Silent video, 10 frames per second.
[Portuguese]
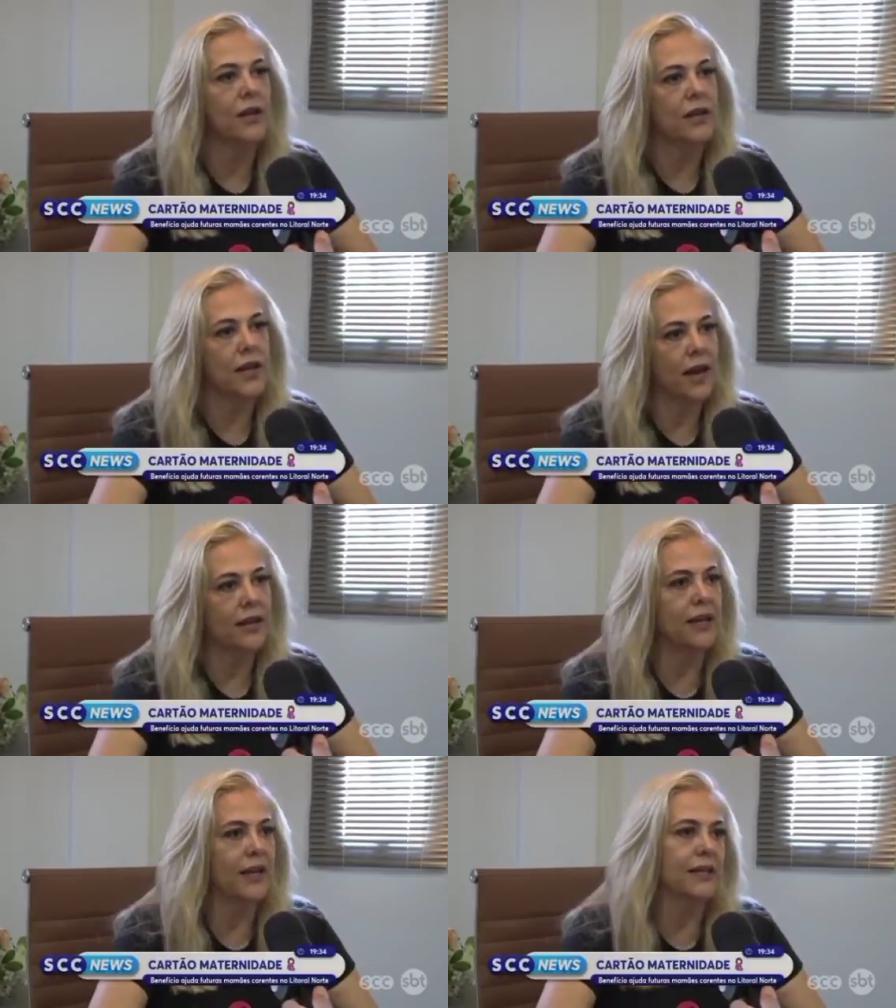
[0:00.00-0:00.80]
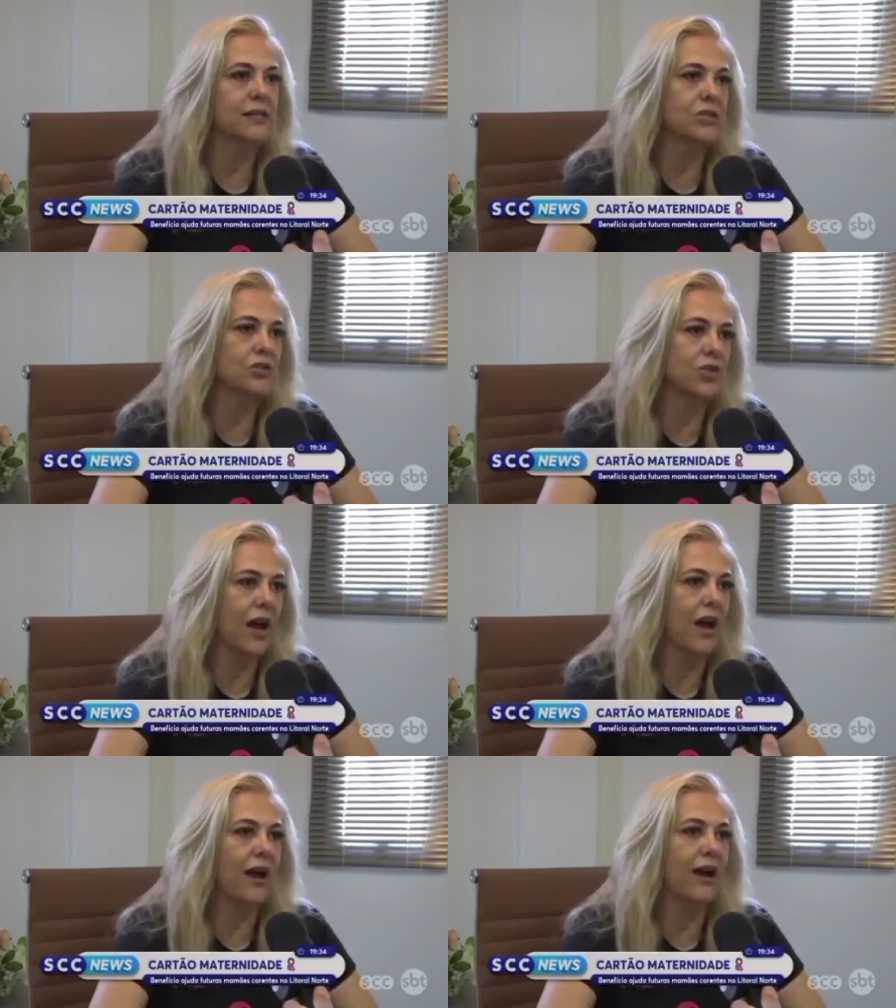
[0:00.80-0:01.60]
e aí elas
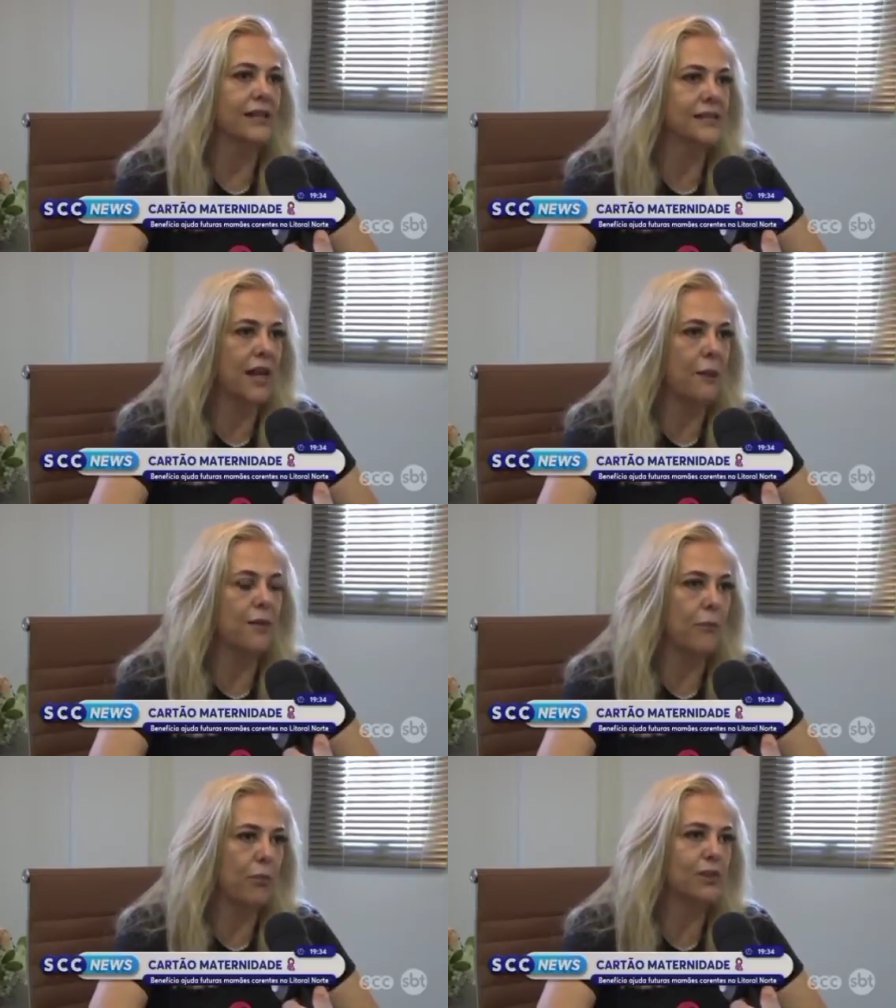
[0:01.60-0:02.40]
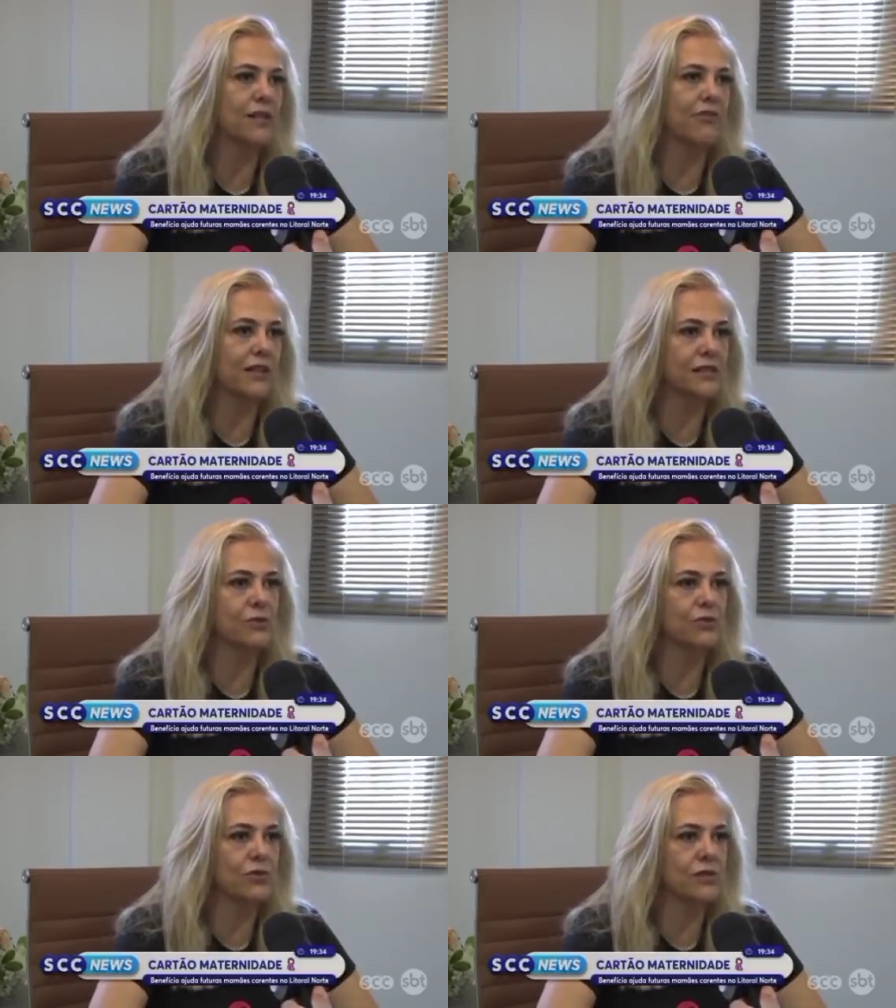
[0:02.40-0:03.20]
já recebem, após a
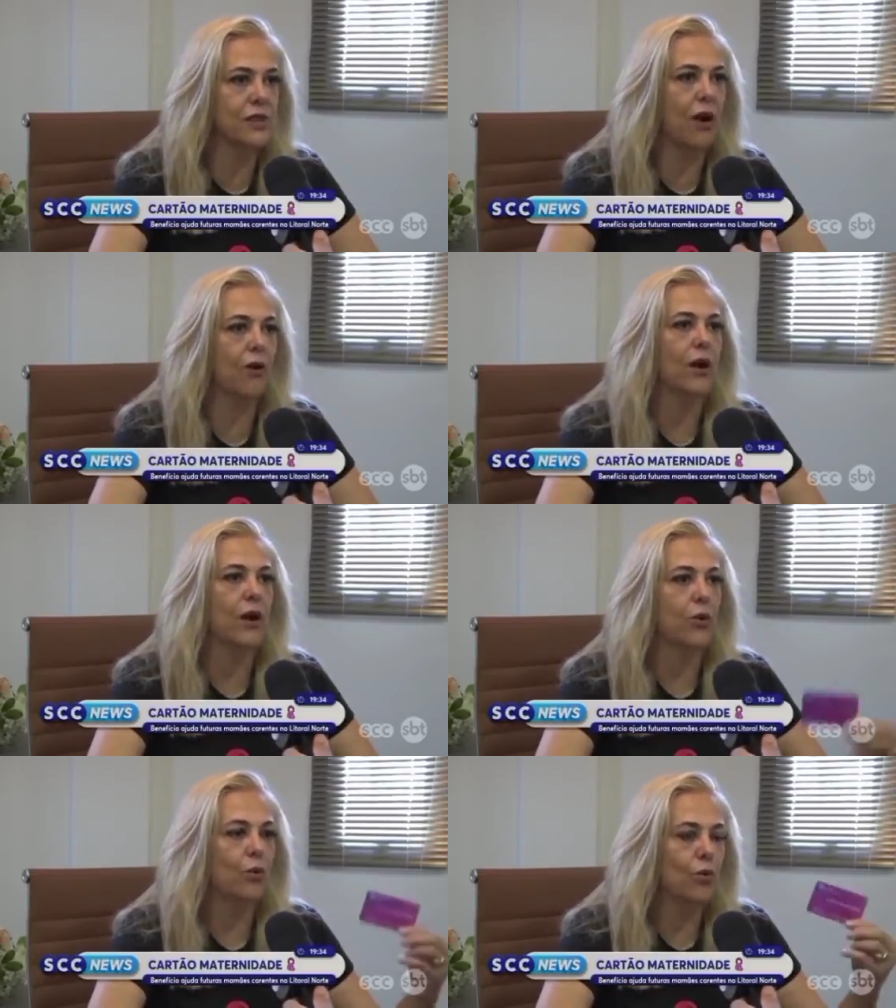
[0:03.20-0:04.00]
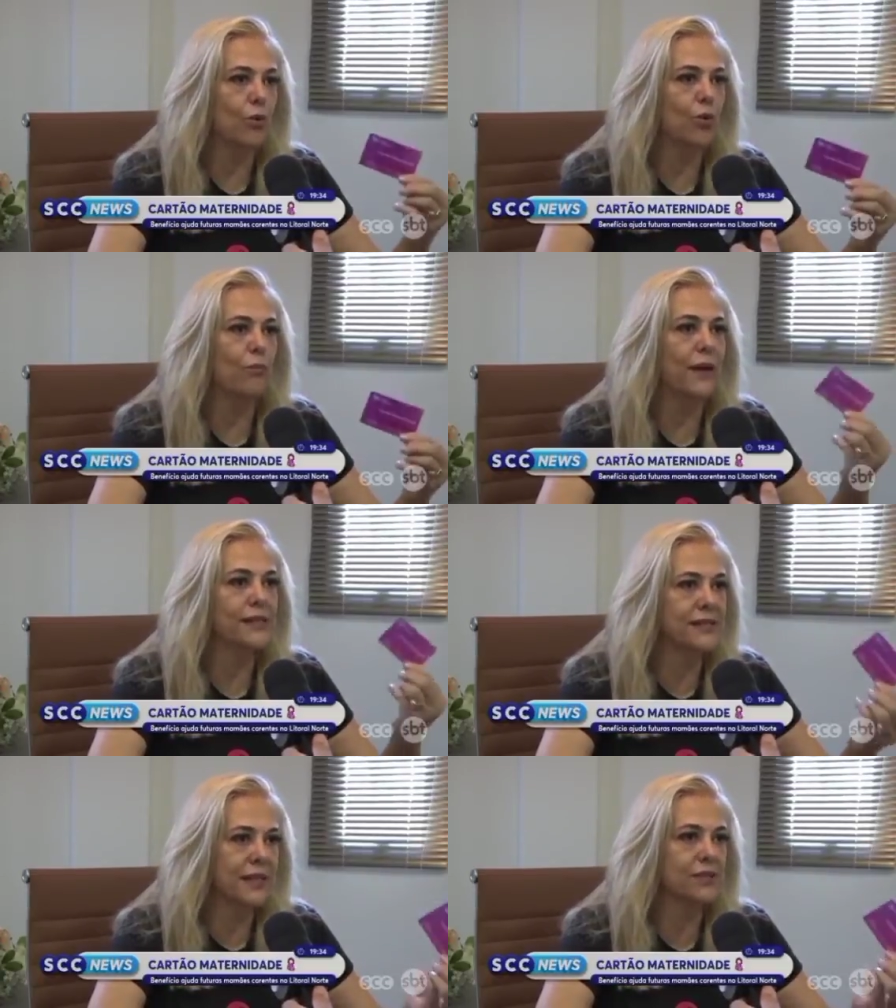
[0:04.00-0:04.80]
avaliação social, o
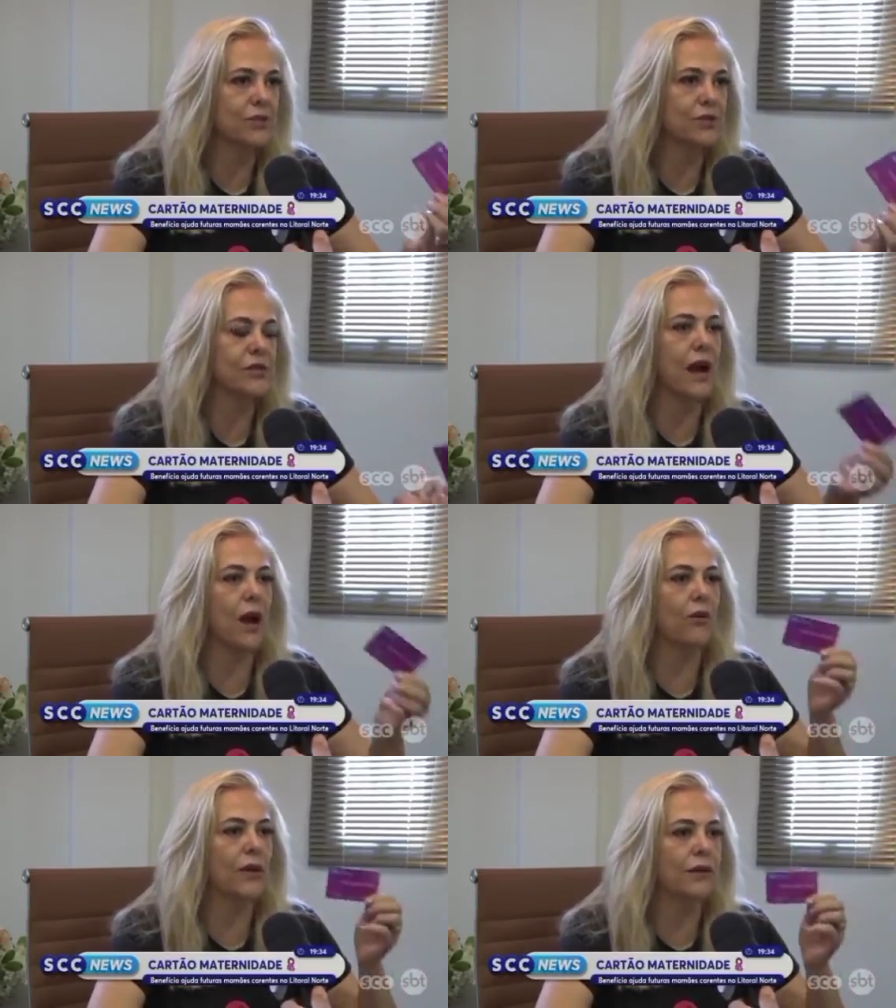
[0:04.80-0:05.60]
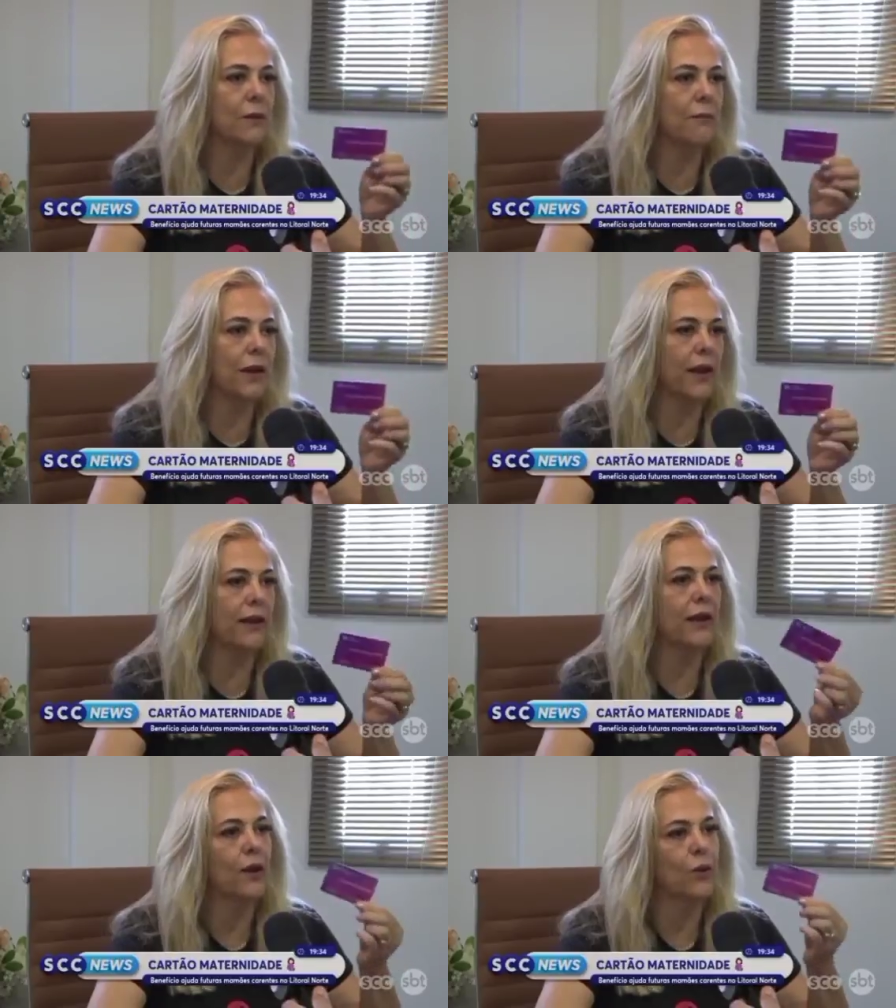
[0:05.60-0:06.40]
BC social e
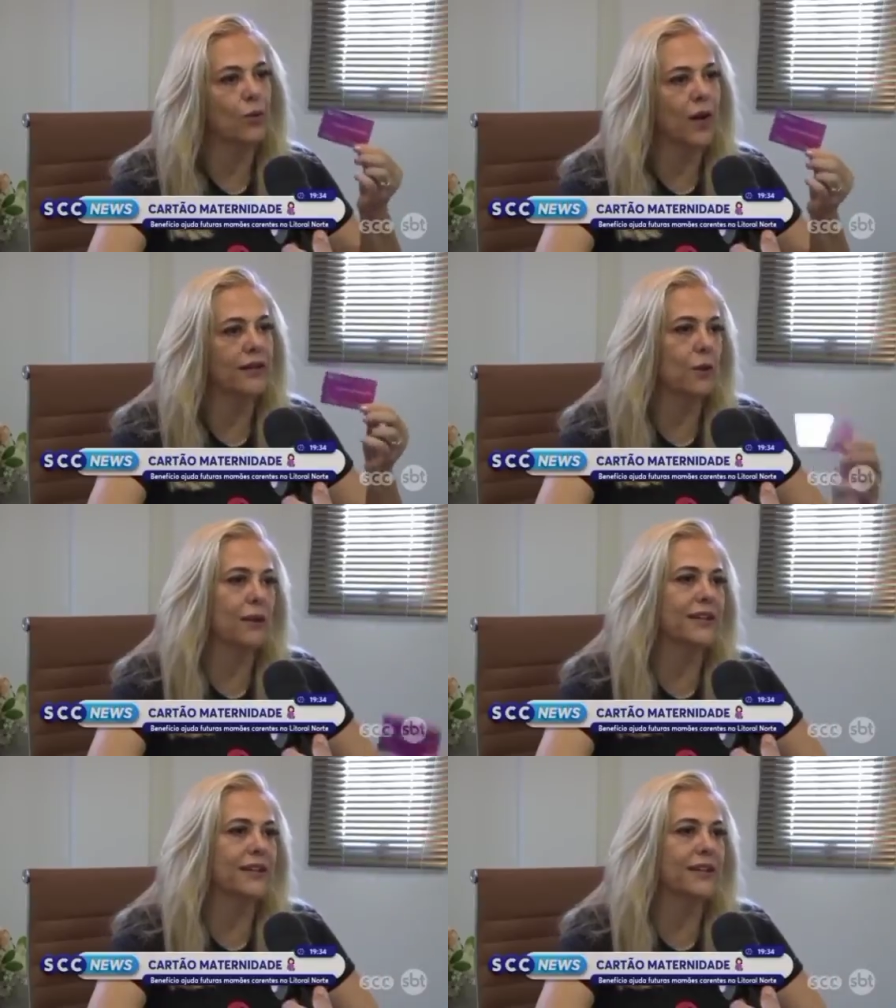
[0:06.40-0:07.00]
também o cartão